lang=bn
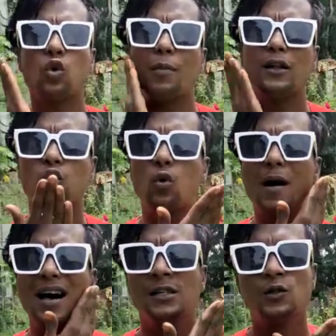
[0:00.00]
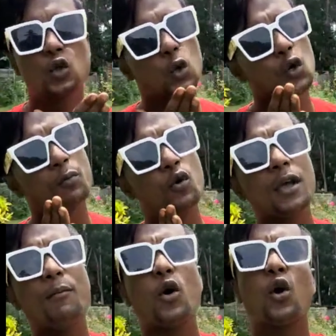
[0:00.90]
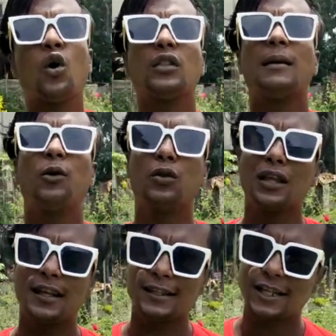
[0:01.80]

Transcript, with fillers: তোবা তোবা ছোট মুখে বড় কথা বলতে না